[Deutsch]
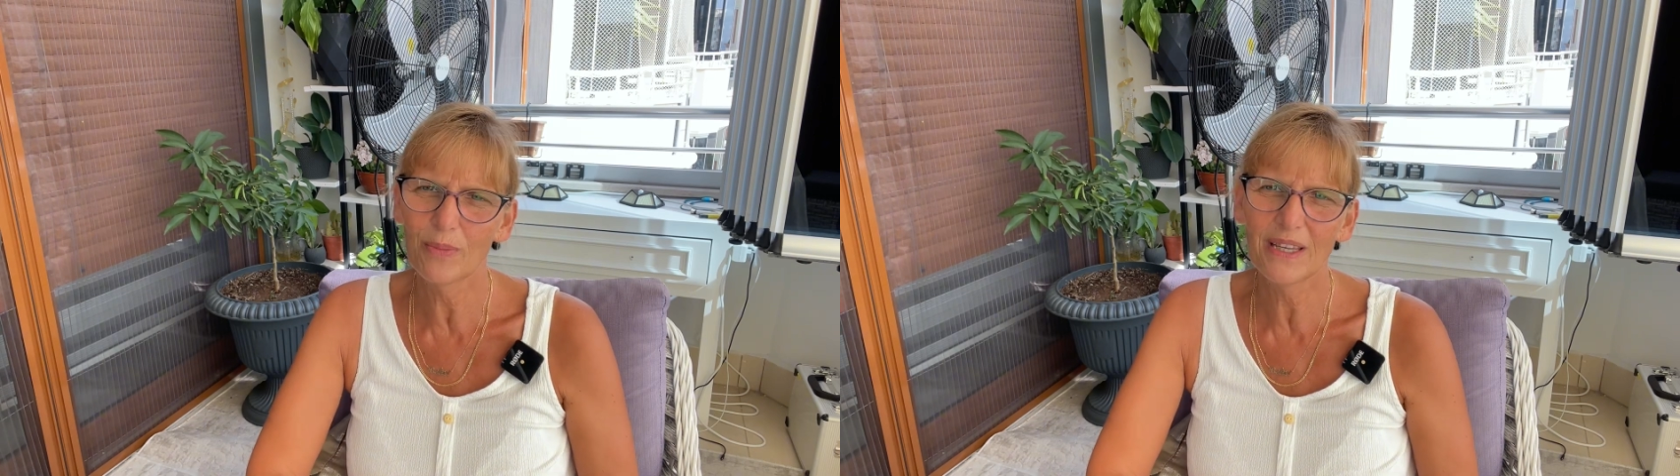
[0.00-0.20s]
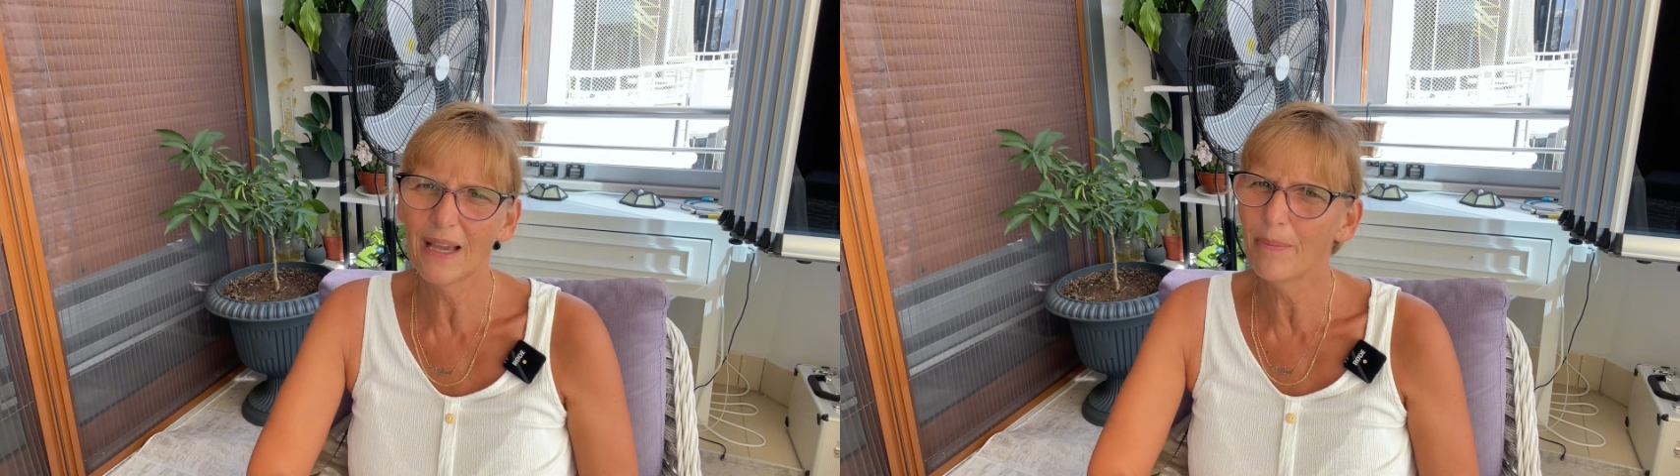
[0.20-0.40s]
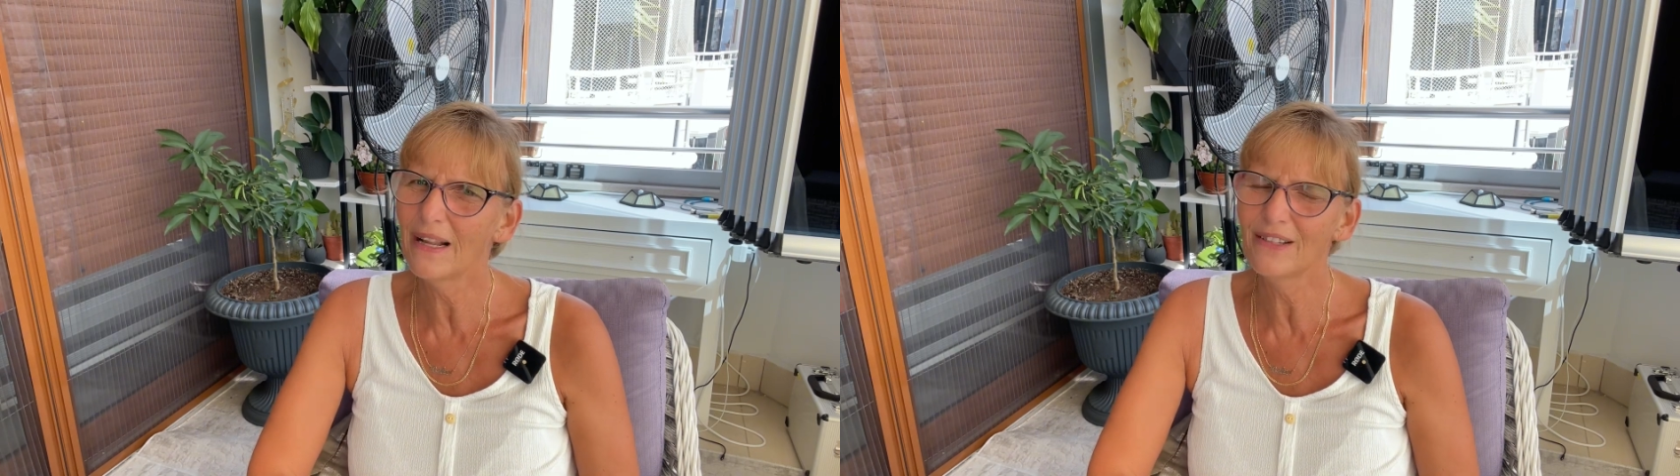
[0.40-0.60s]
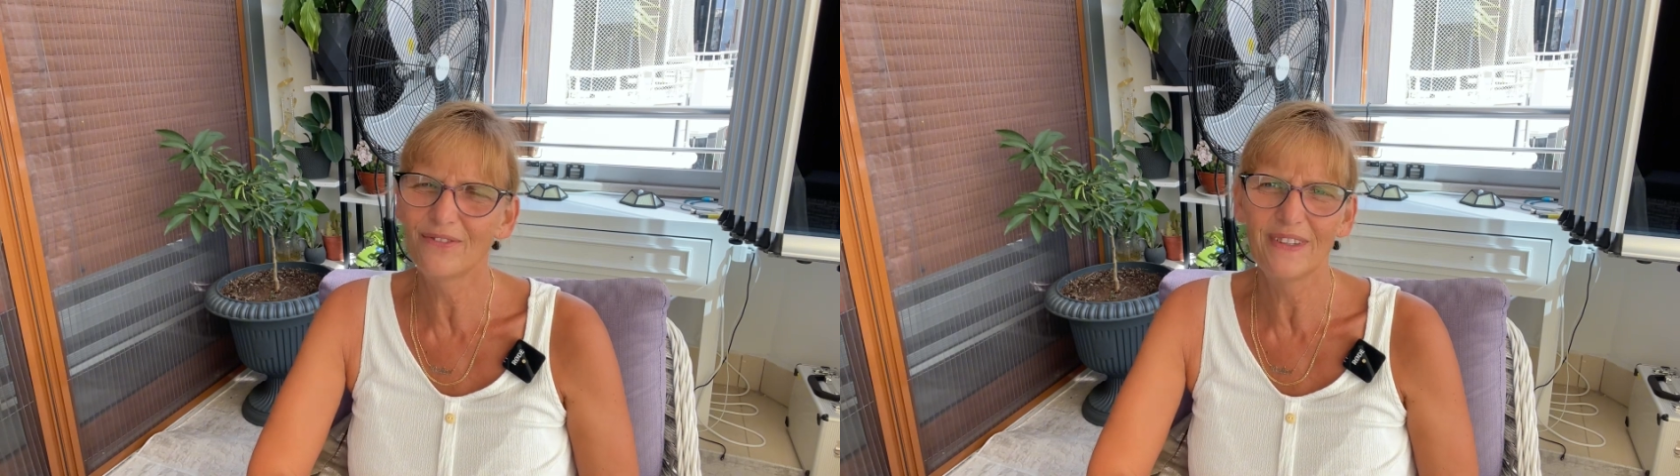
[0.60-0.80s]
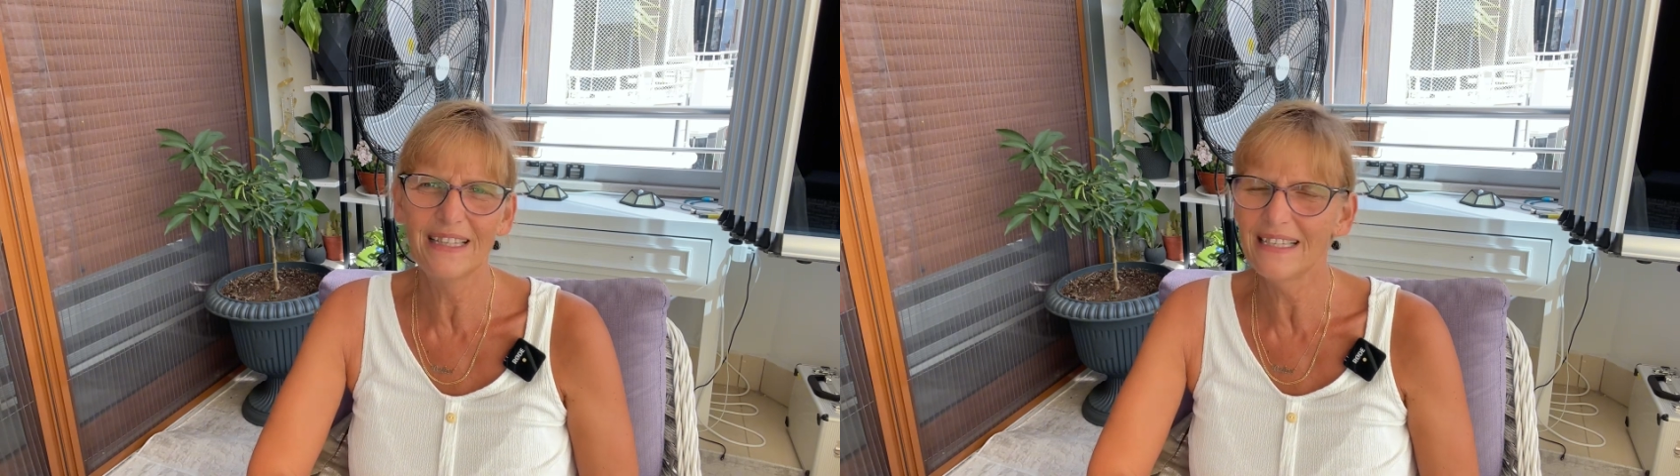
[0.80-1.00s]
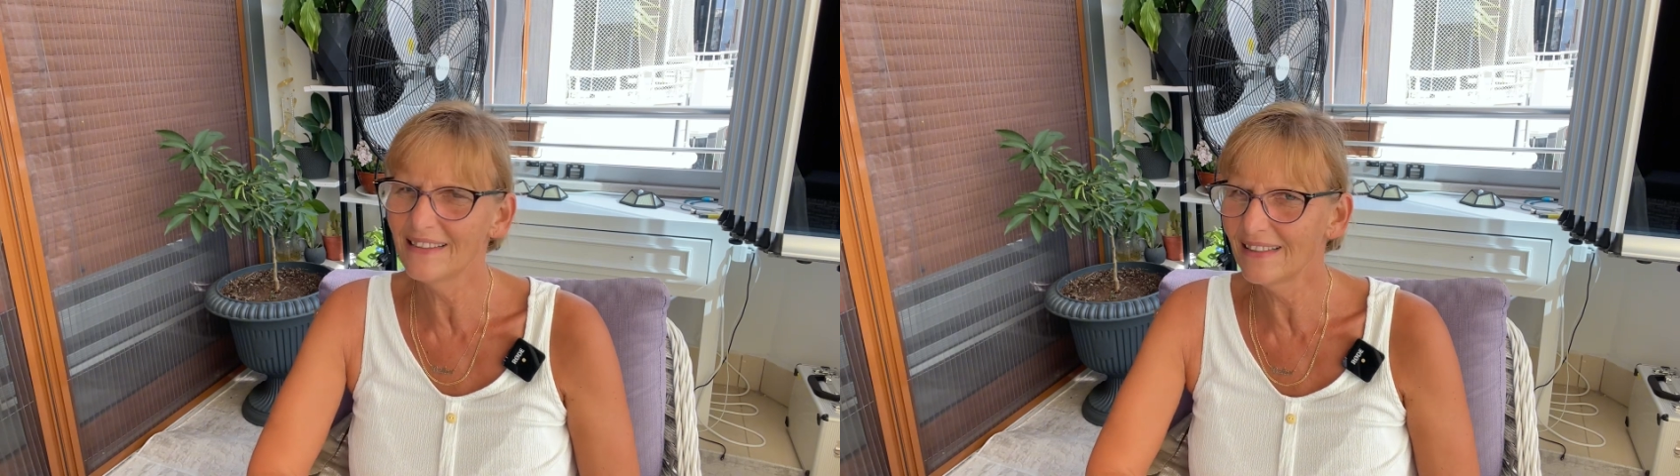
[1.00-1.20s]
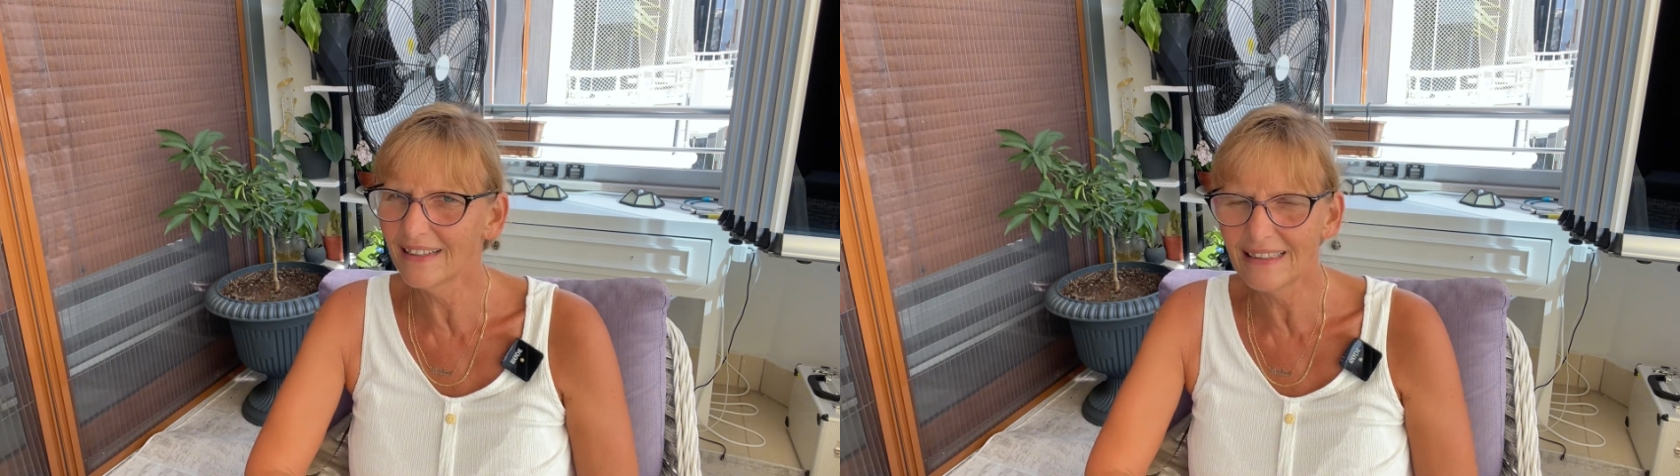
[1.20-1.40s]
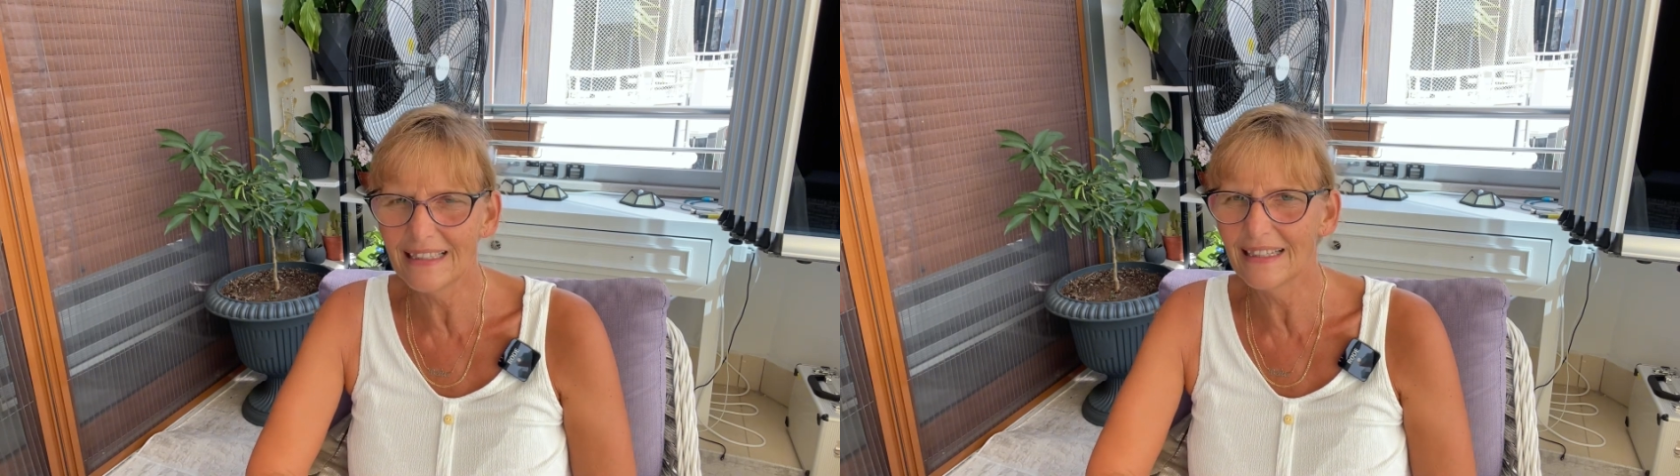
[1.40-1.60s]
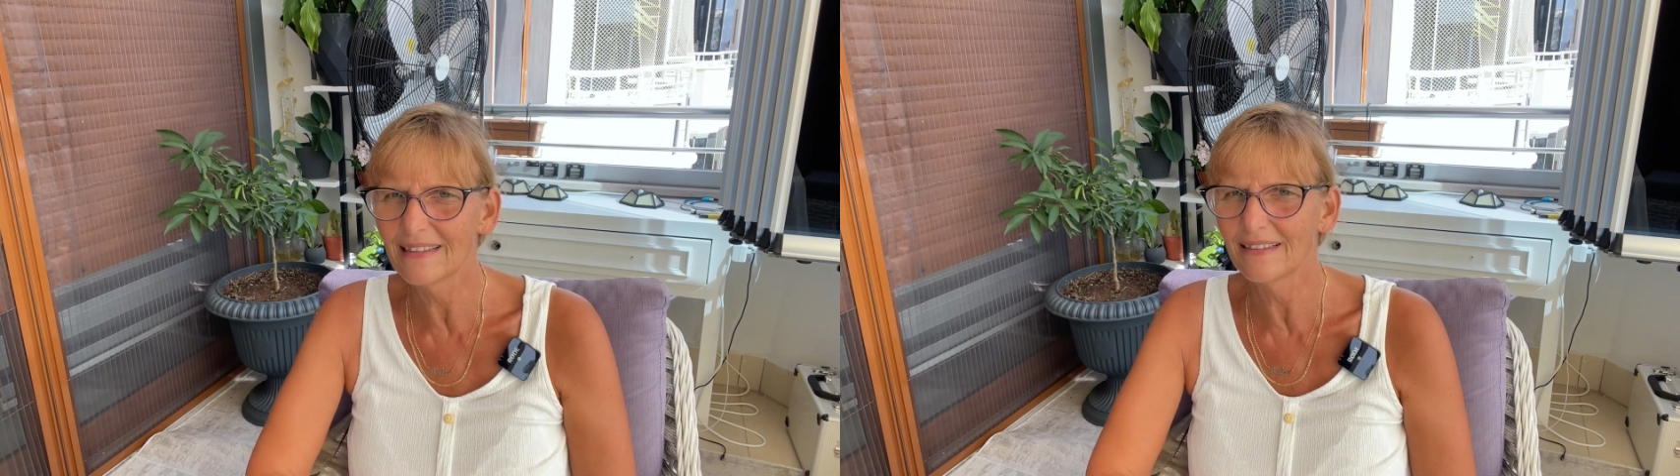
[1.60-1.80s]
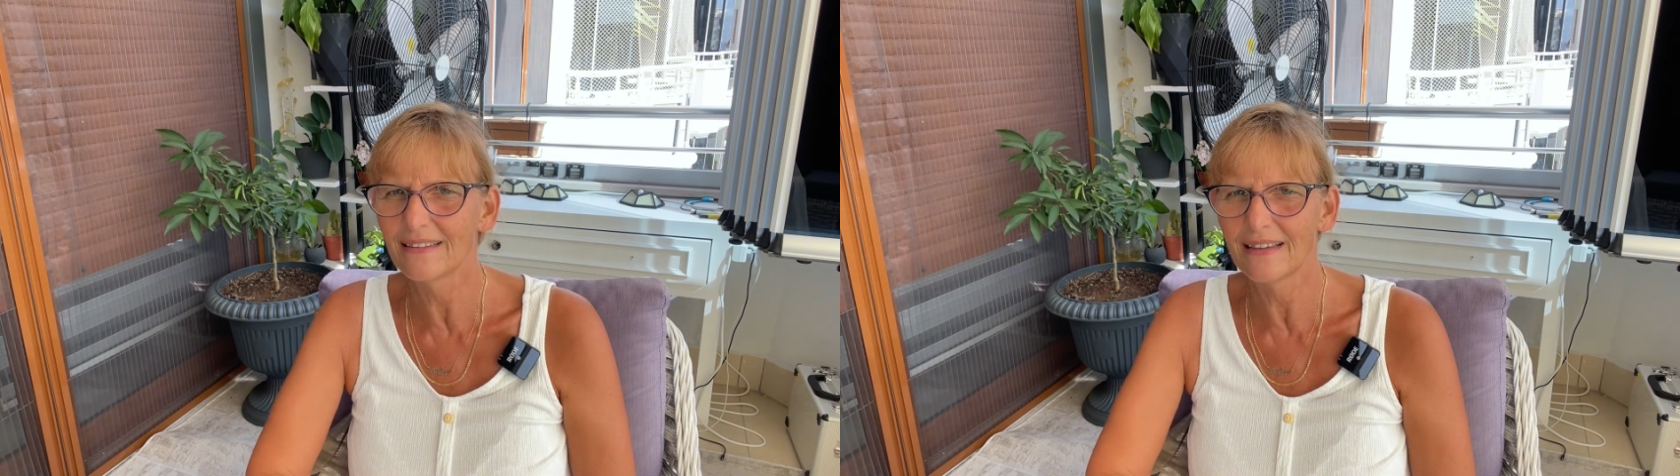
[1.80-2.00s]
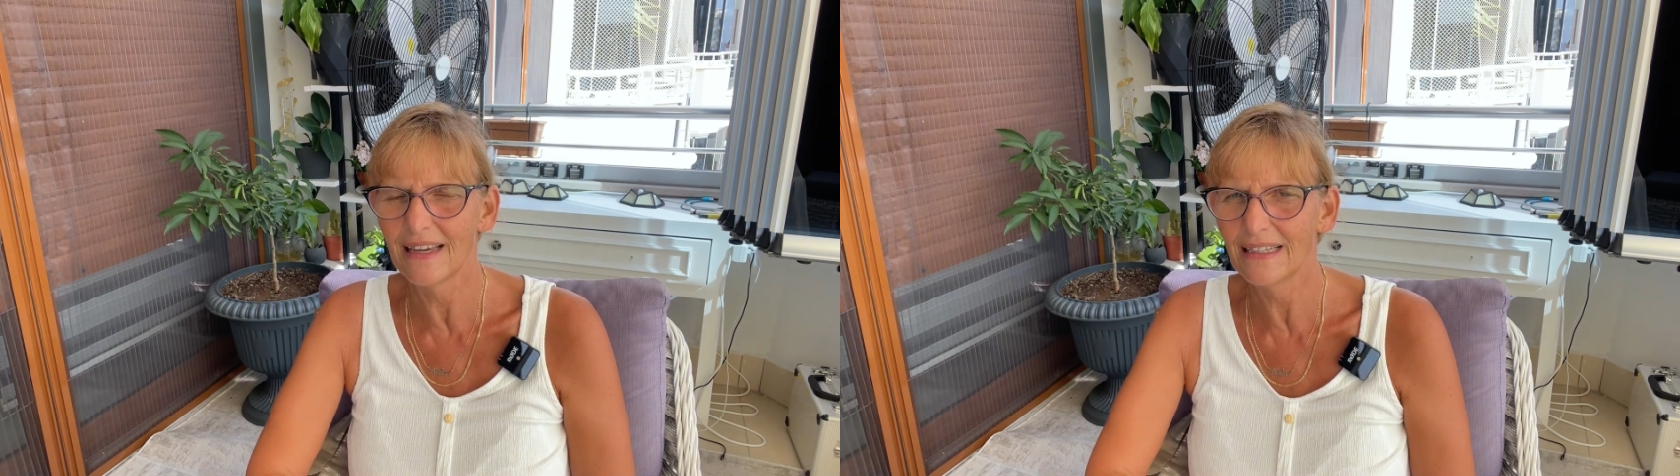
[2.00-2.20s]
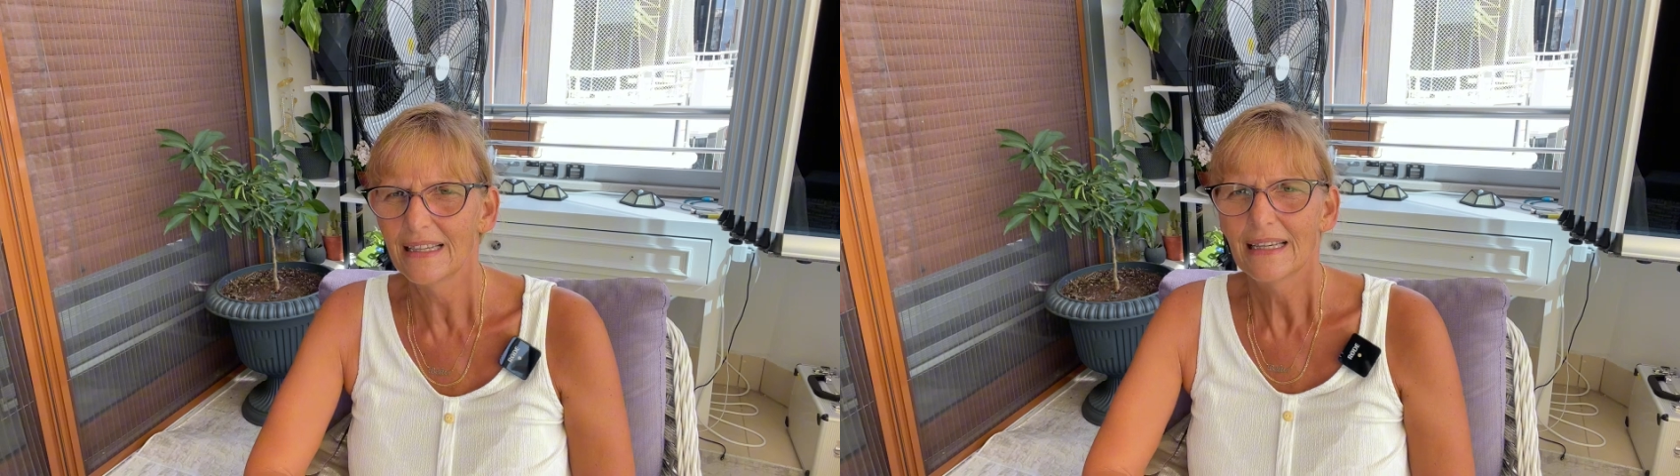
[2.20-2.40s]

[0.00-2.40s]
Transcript: Ich habe halt wenig Zeit die letzte Zeit.